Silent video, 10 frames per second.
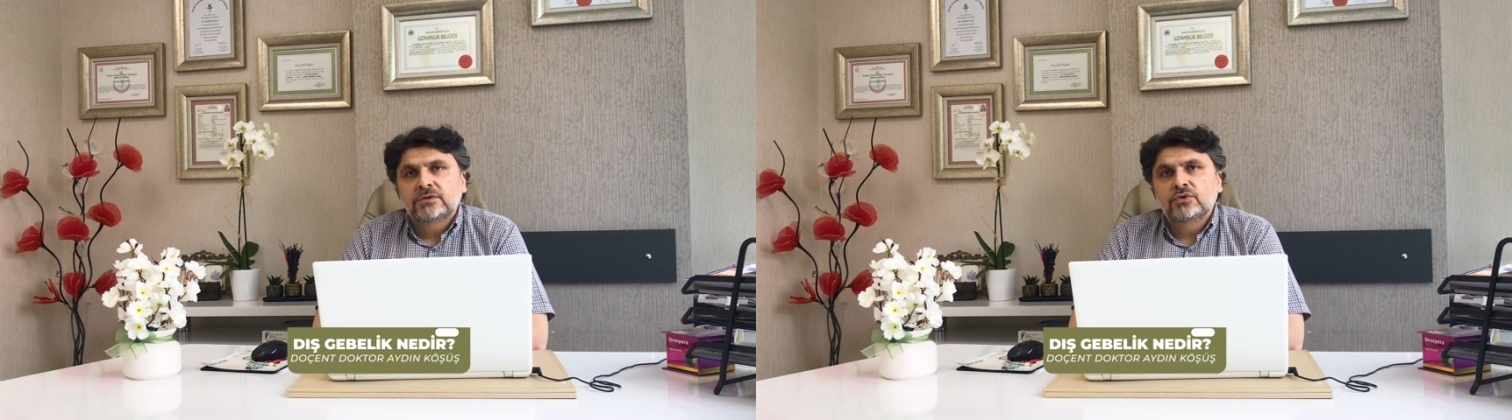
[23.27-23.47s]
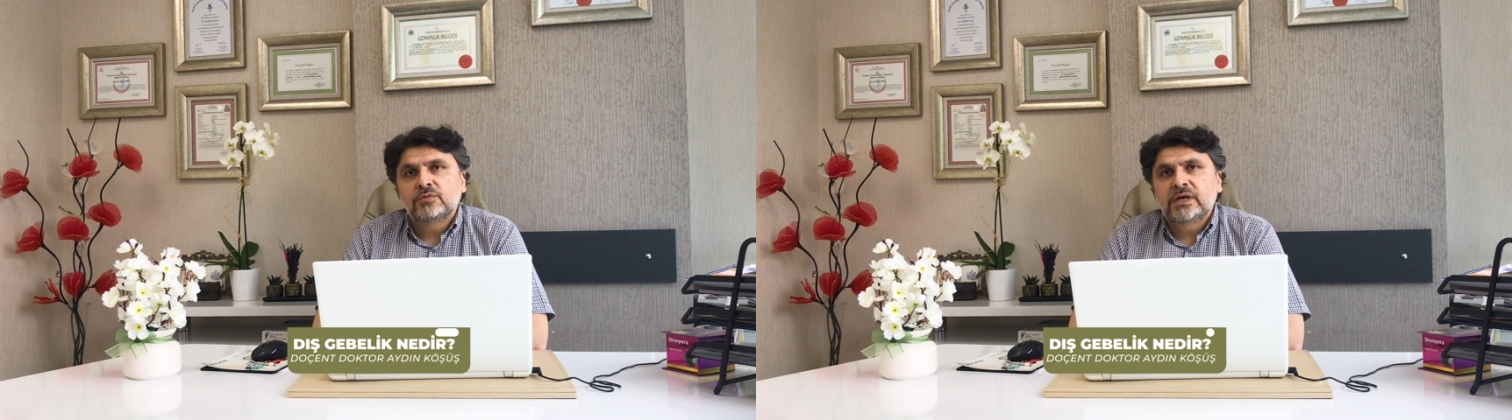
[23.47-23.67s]

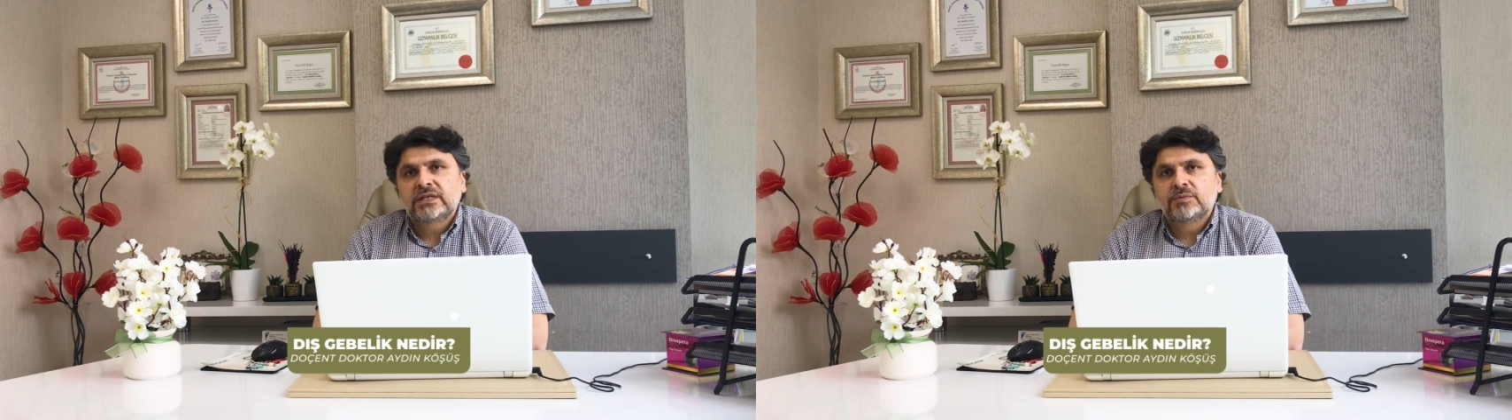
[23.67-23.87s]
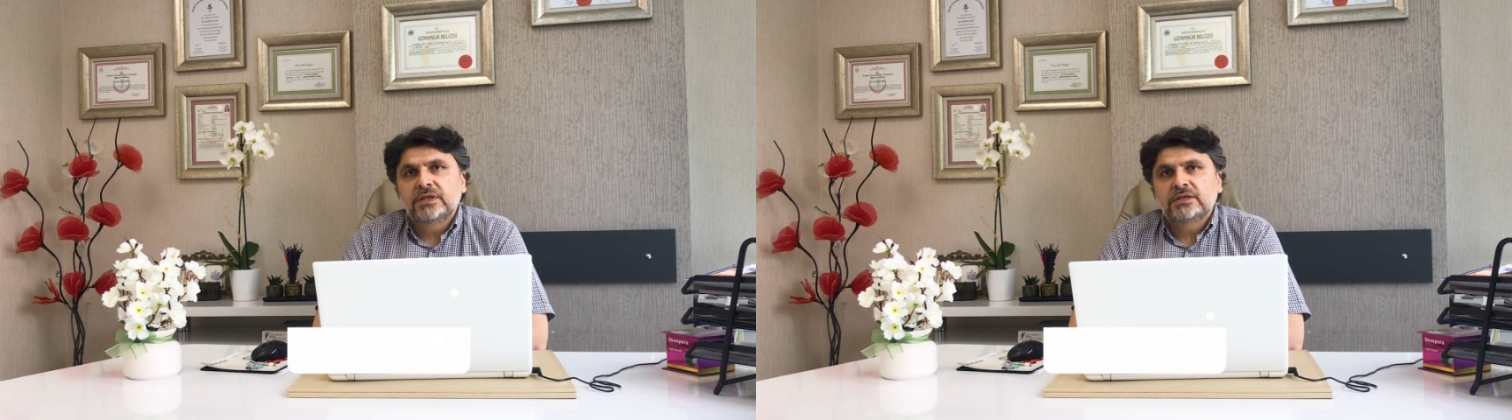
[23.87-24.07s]
Normal
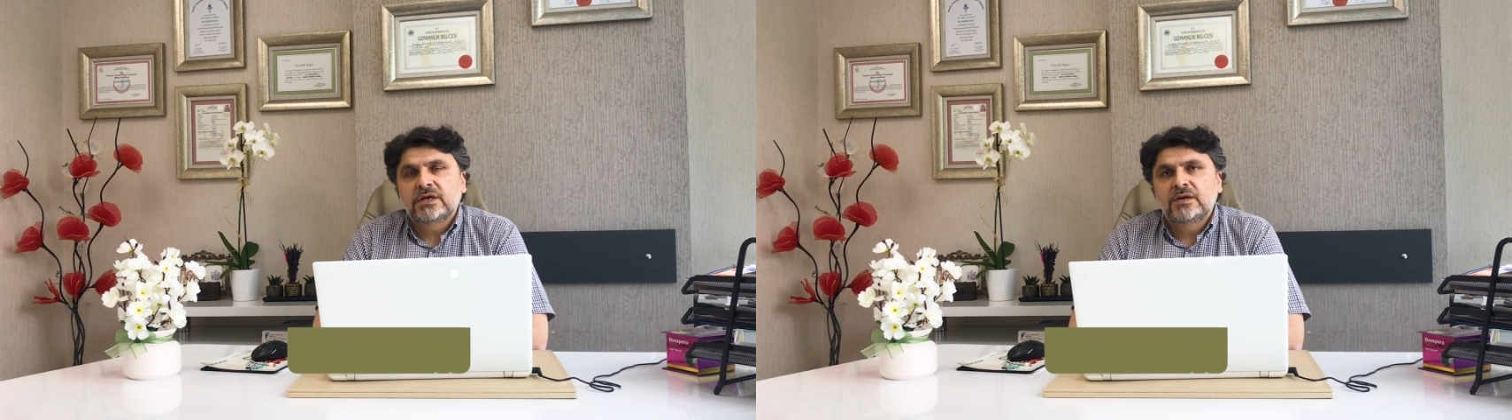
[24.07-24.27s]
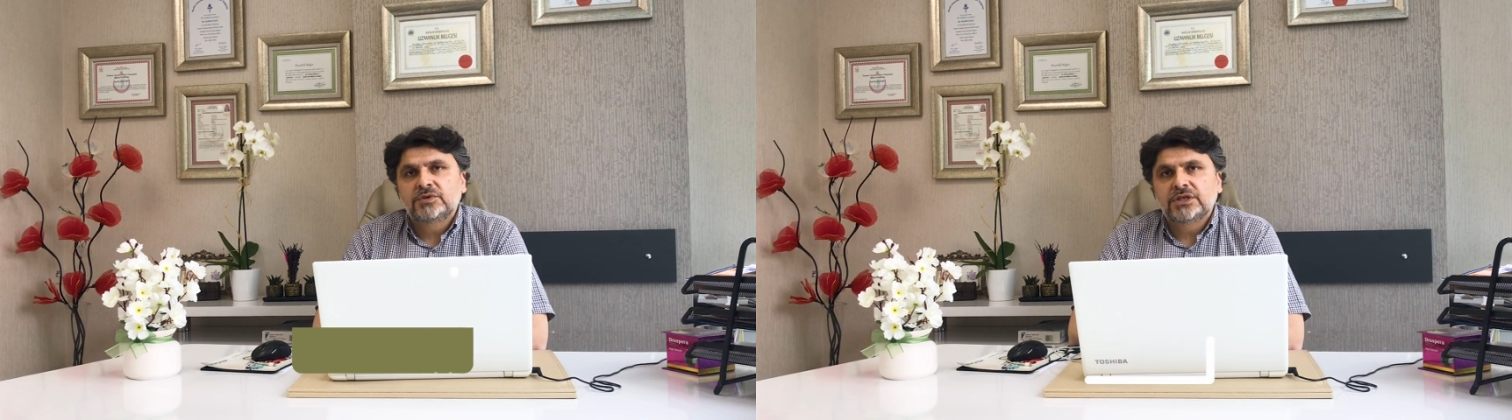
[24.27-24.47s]
gebelik
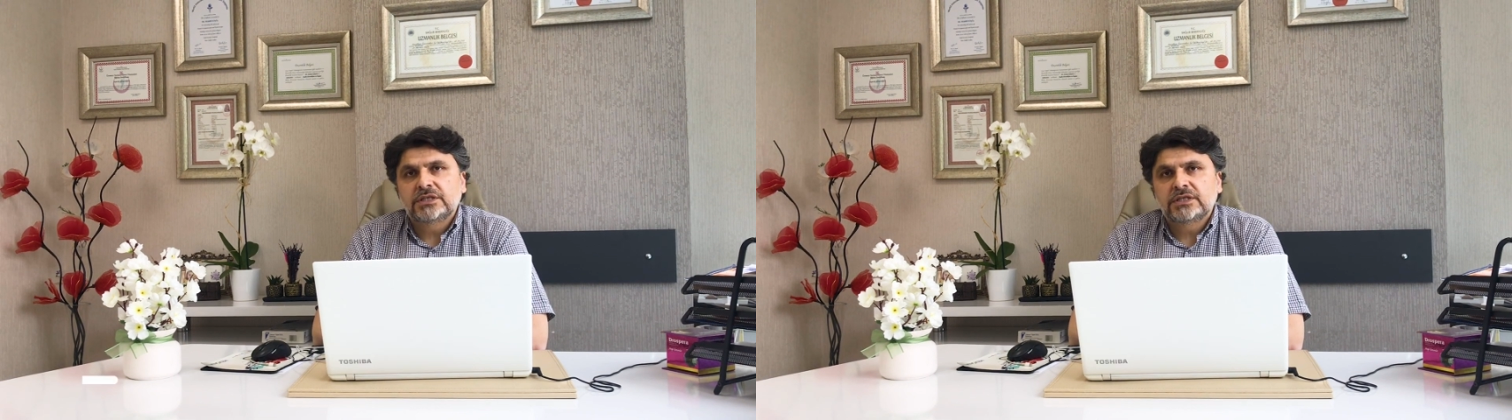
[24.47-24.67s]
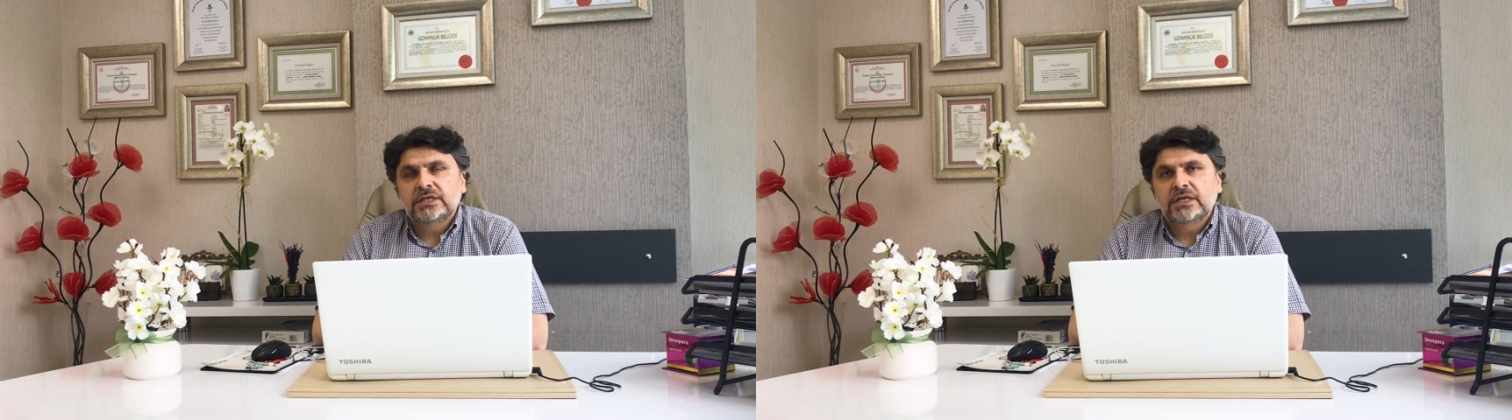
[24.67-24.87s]
rahim
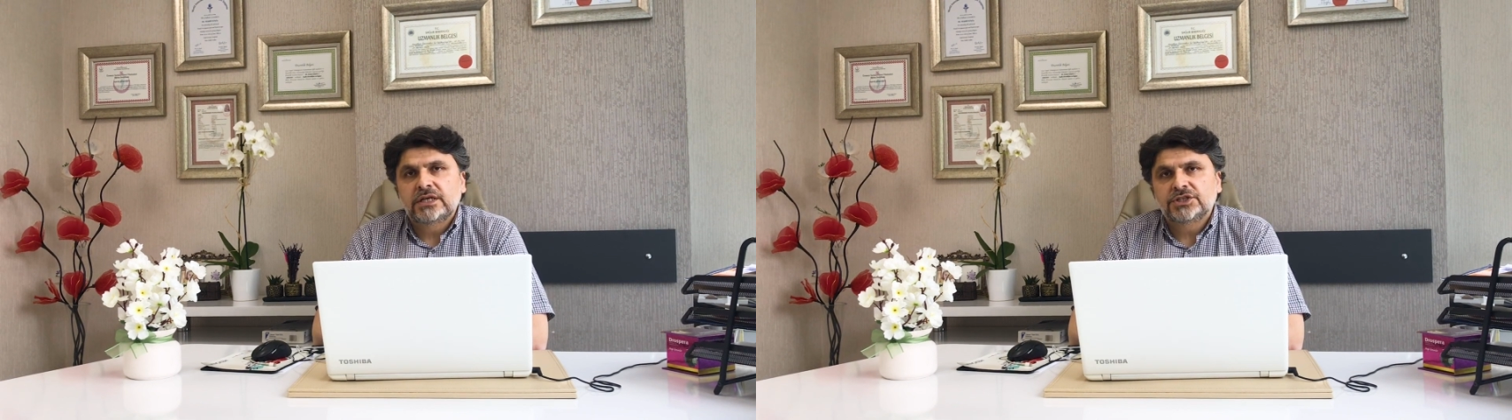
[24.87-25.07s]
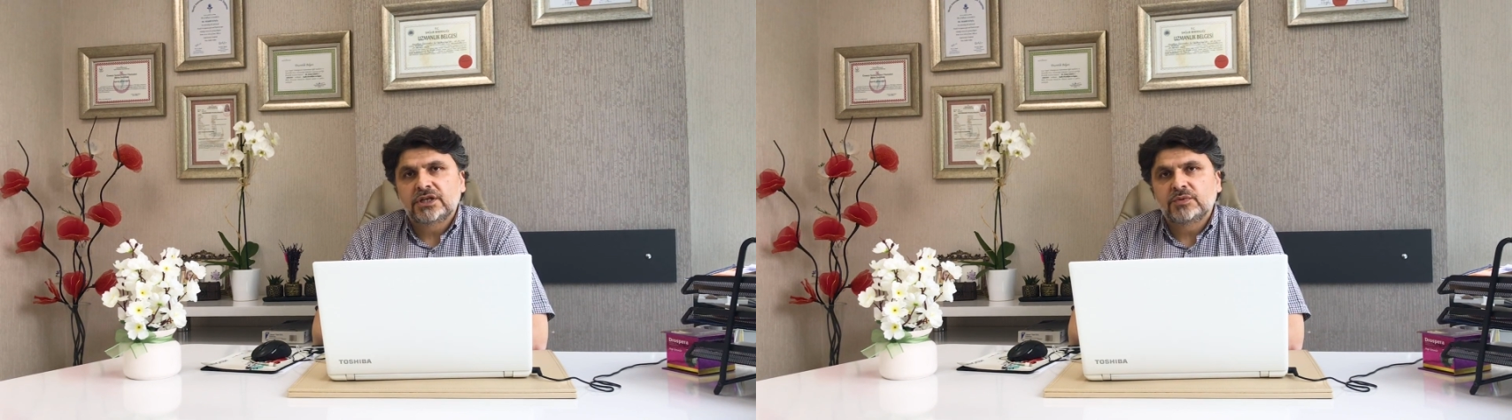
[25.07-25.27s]
içerisinde
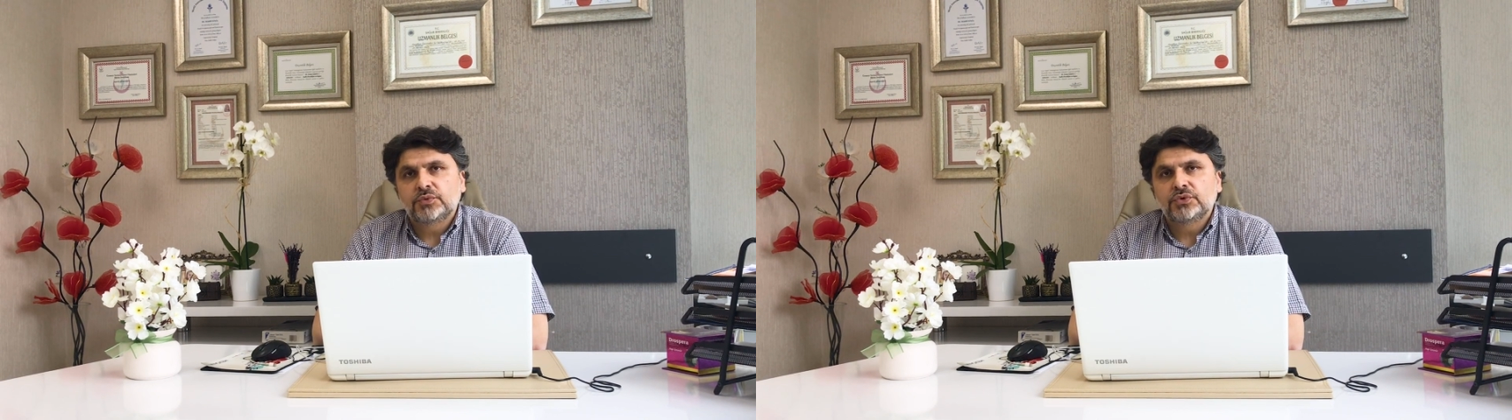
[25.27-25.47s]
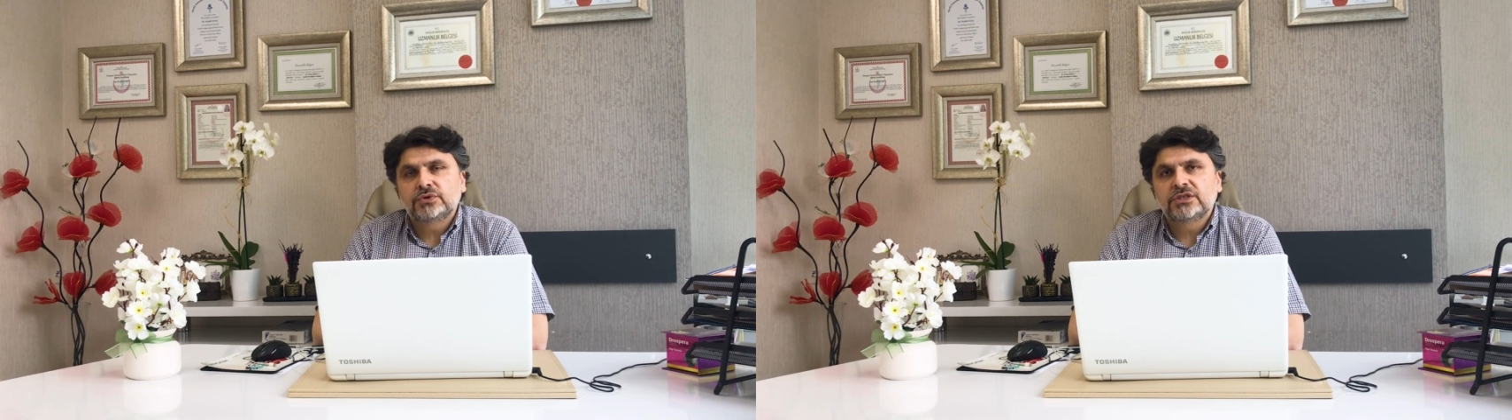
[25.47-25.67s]
yerleşerek büyür.